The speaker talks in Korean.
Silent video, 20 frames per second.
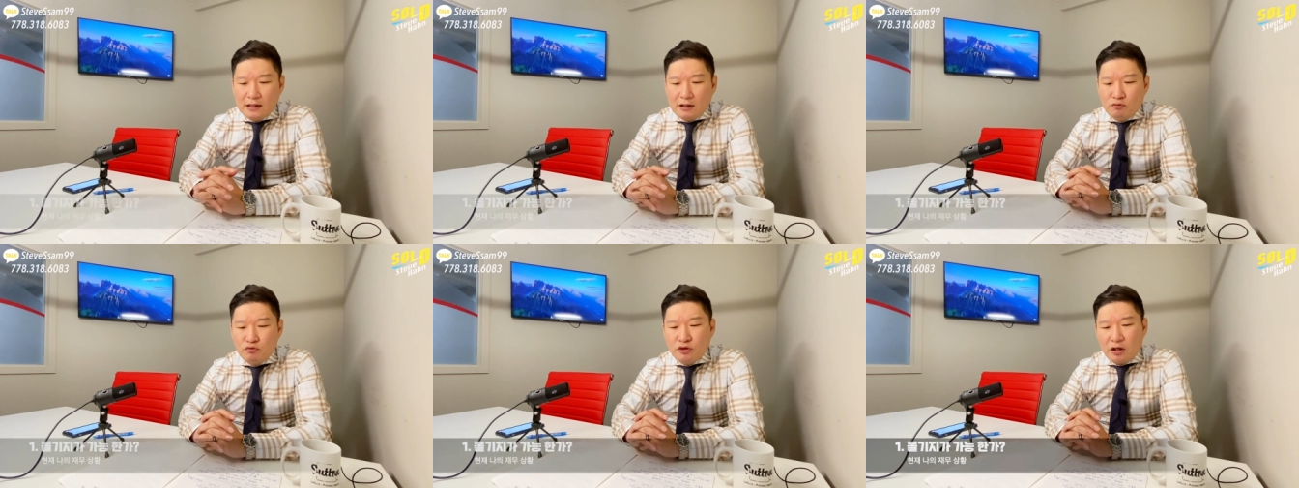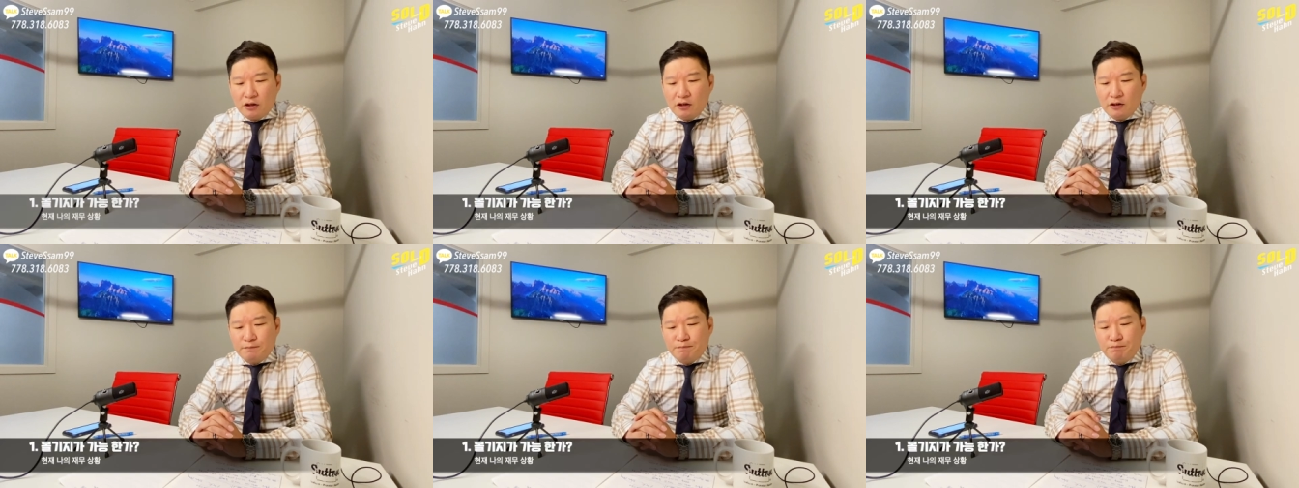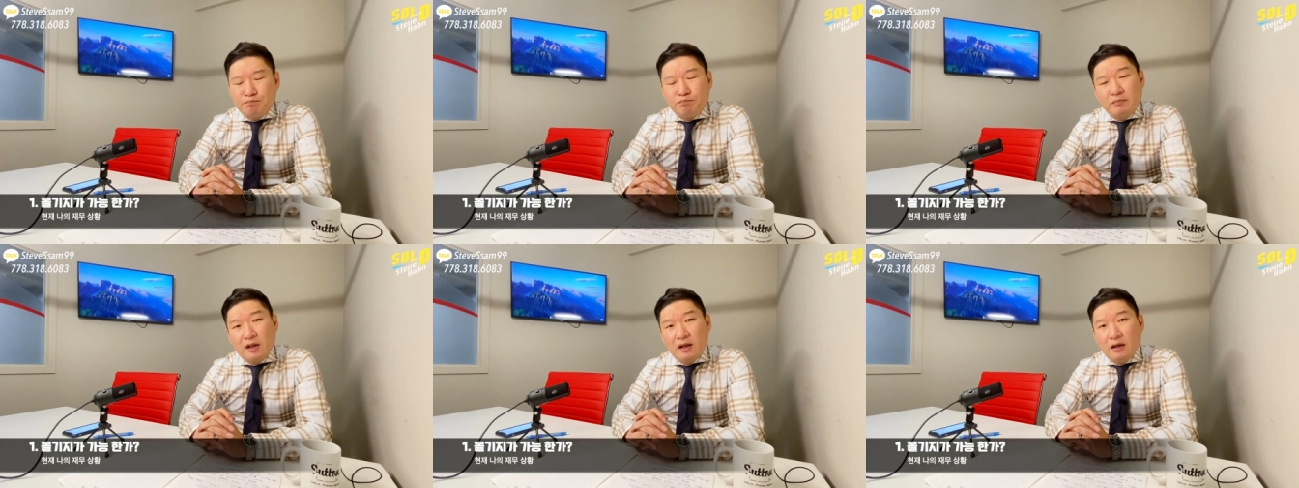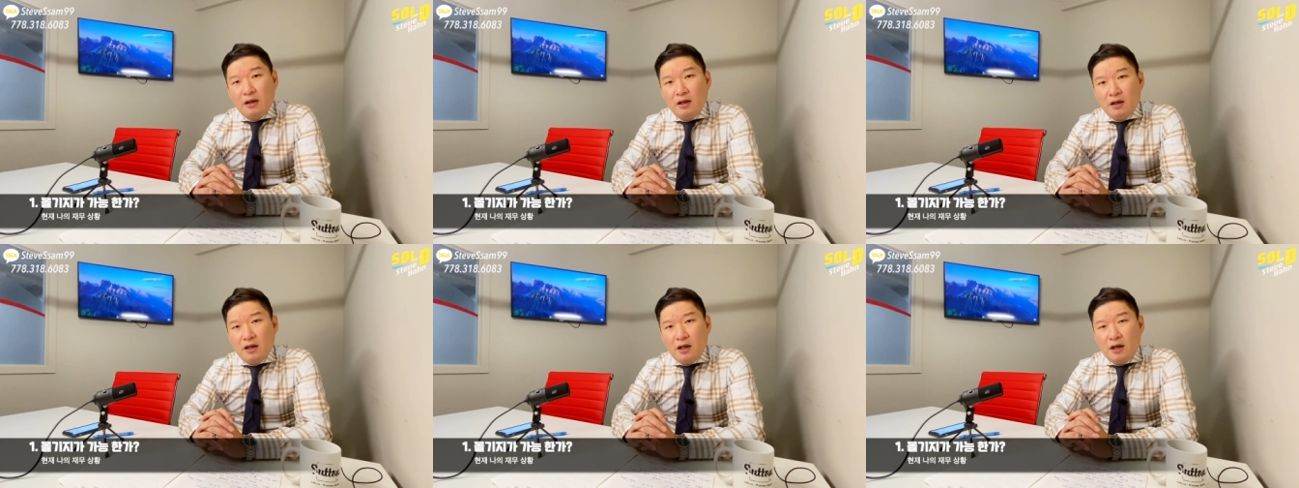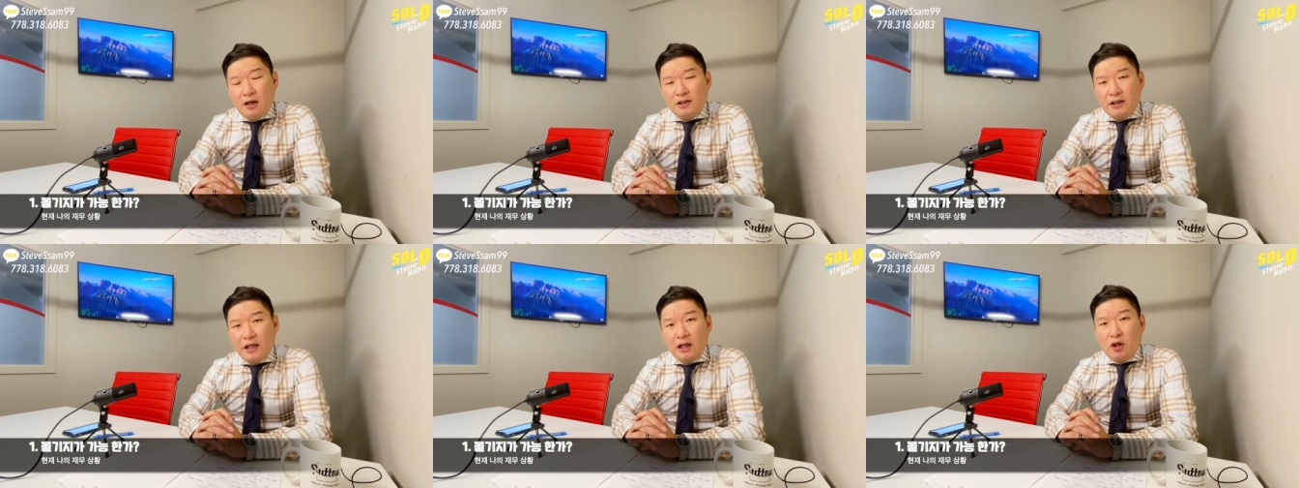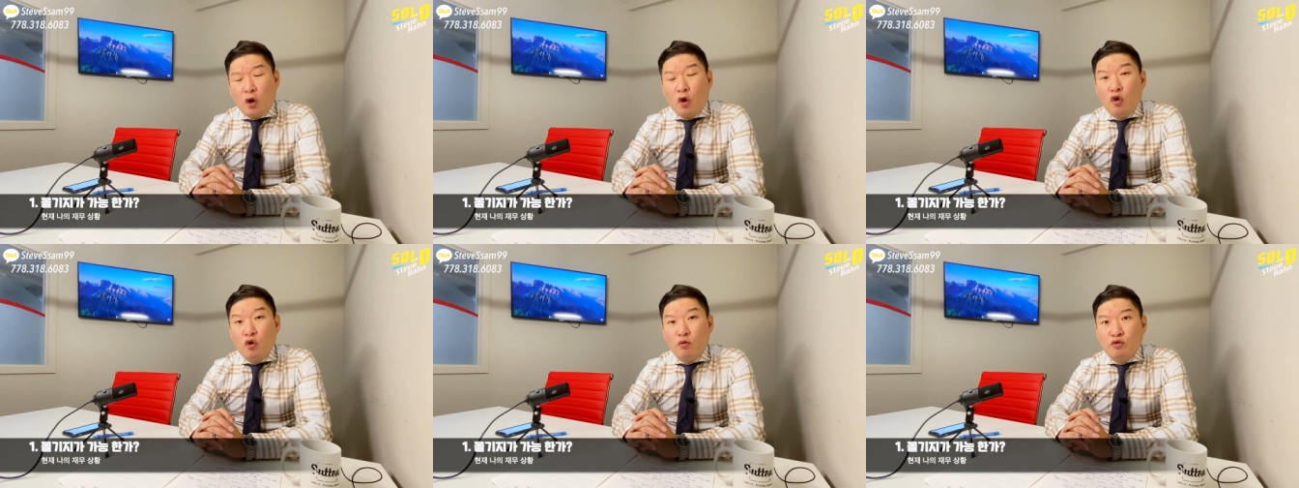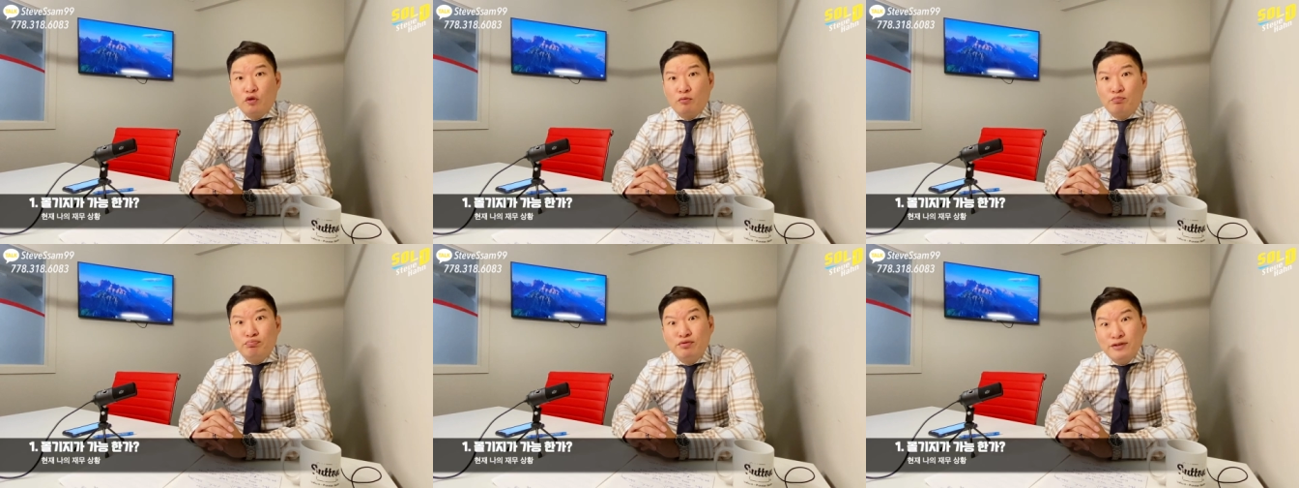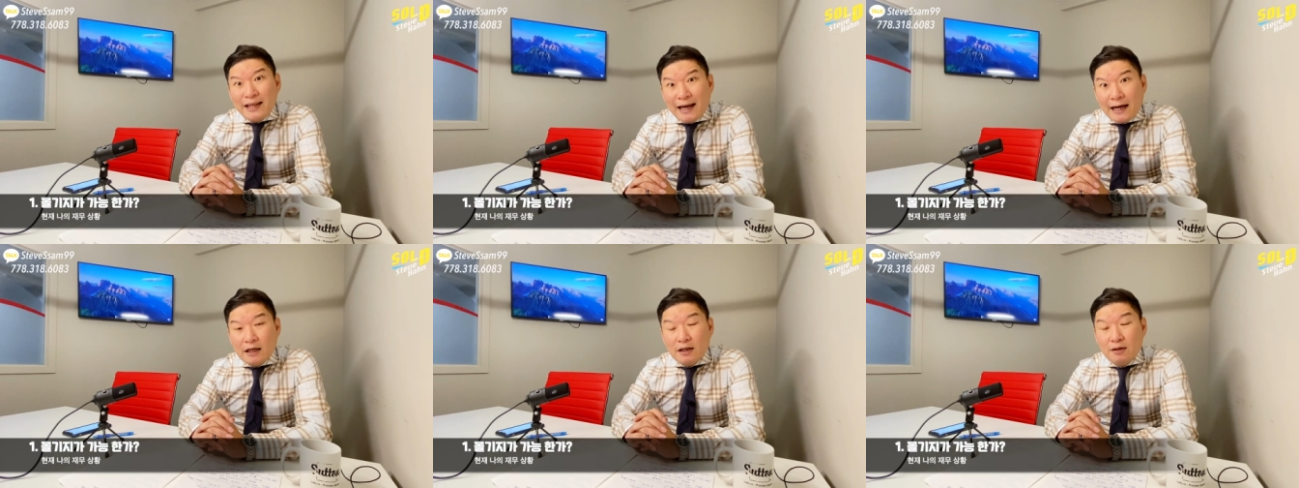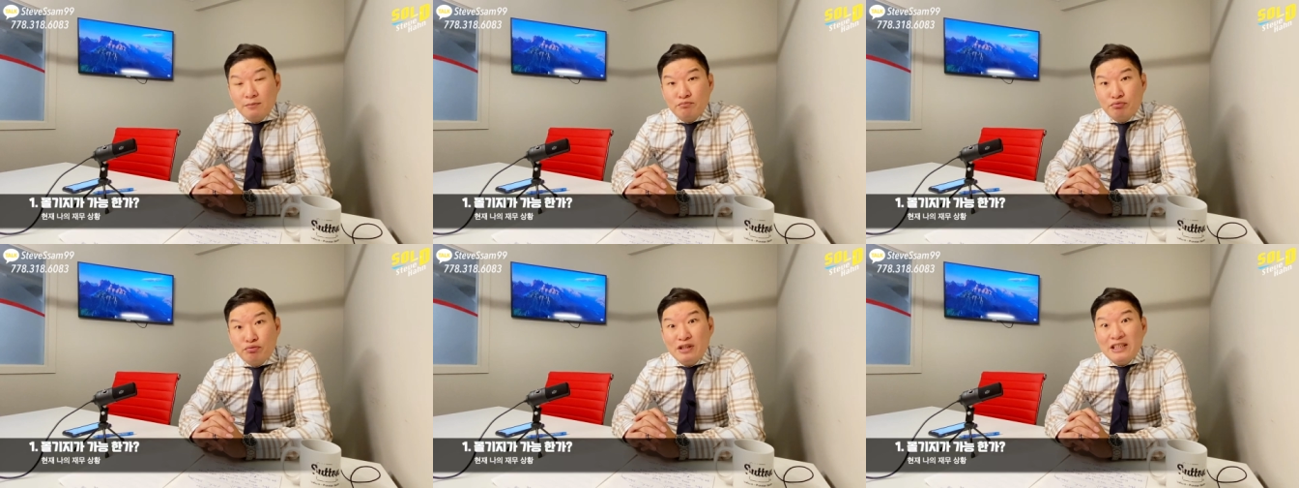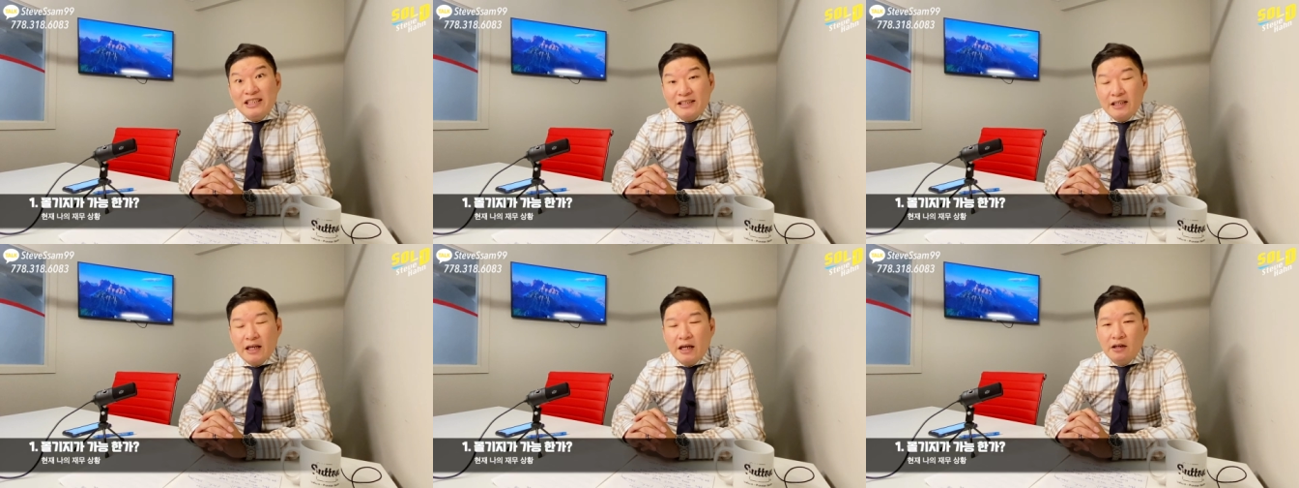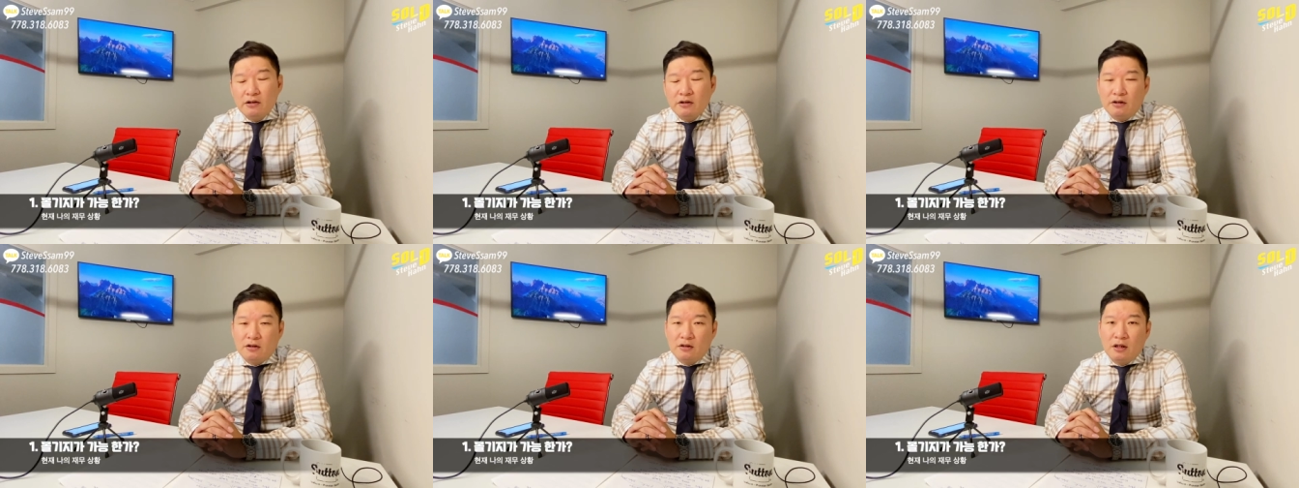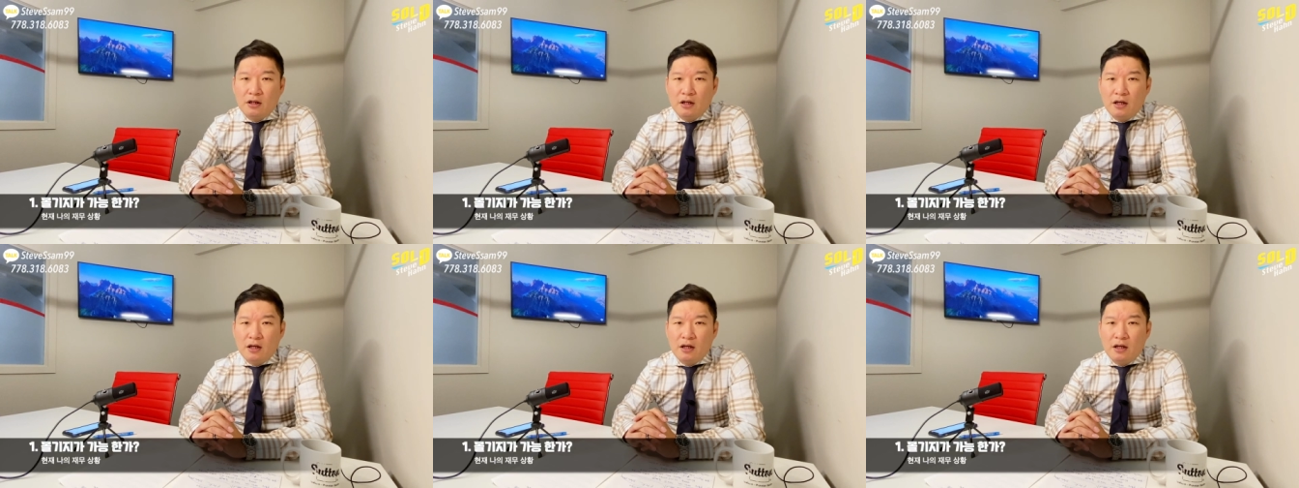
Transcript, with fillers: 우선은 어, 제 경험으로 분양, 프리세일은